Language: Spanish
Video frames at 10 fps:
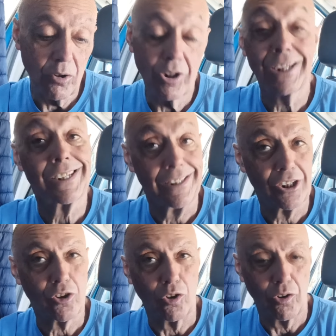que se
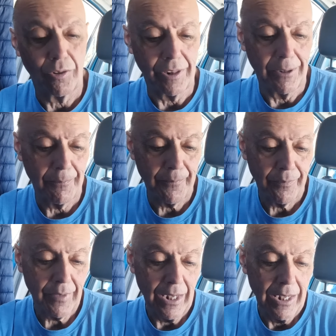desconoce.
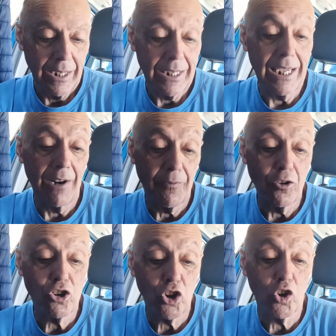Y
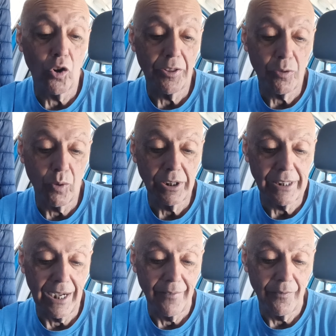Alfonso
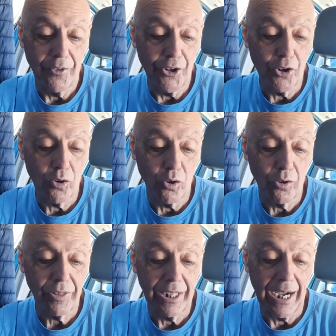Goizueta no
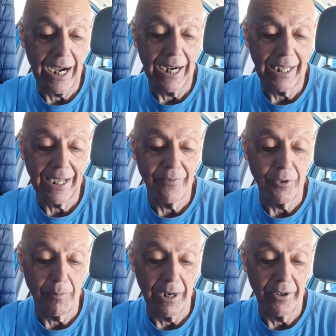conoce a
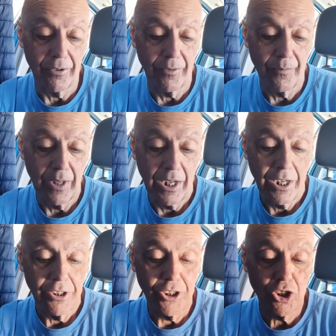Alejandro Magno.
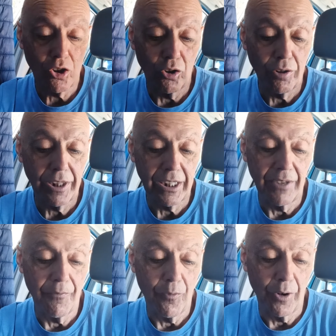Desconoce
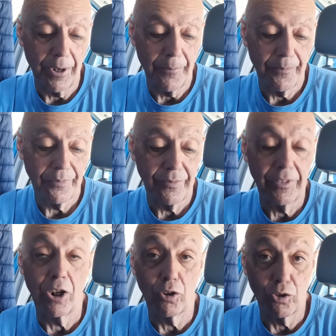quién fue.
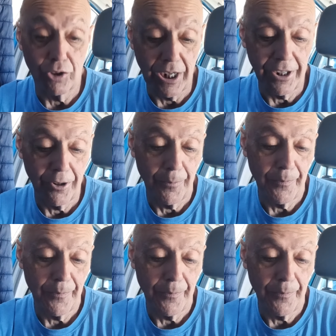De lo contrario,